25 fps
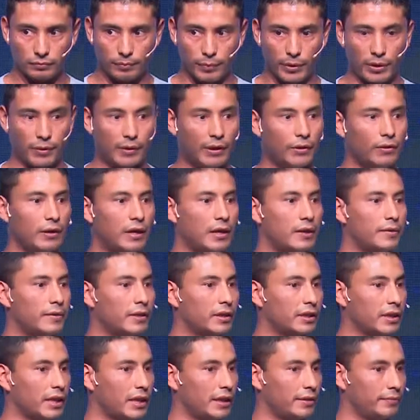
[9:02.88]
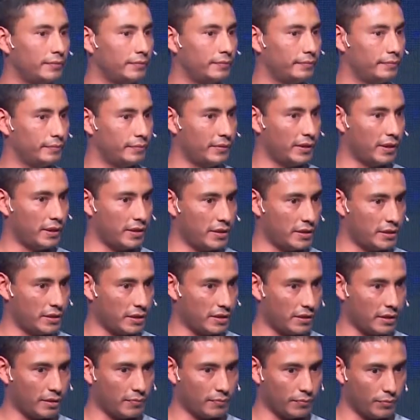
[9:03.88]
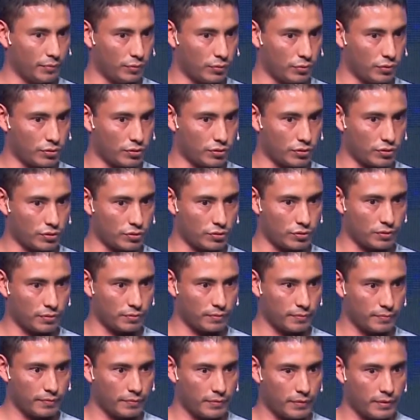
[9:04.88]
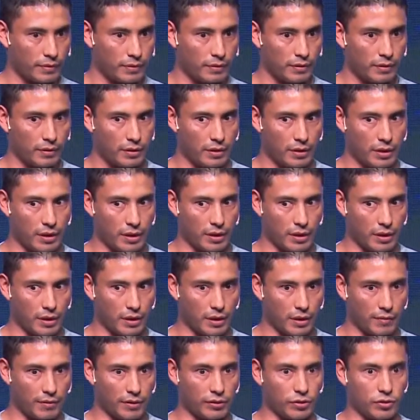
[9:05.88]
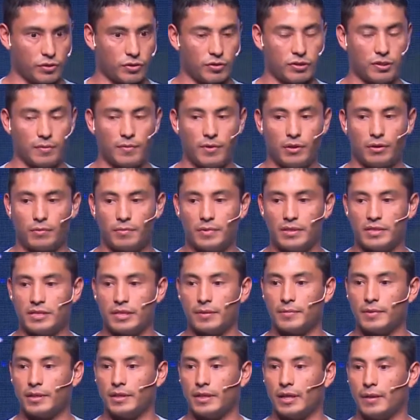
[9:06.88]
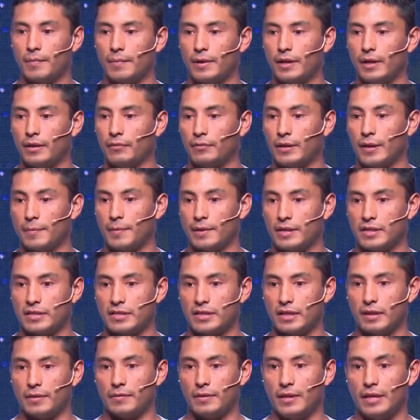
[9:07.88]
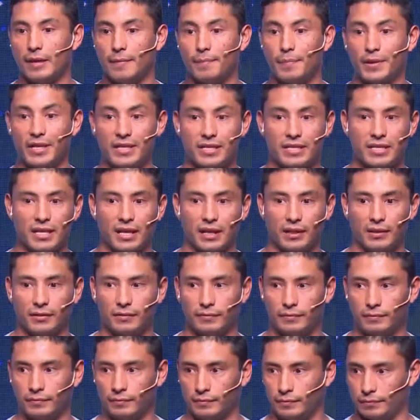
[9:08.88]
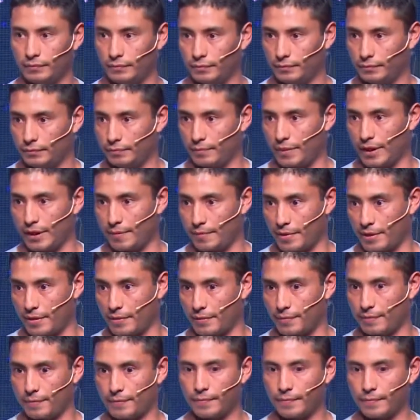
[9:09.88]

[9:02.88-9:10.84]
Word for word: privado de la libertad, le dicen muchos. Eh, el 28 de diciembre comienza mi etapa, una experiencia de vida presa para mí.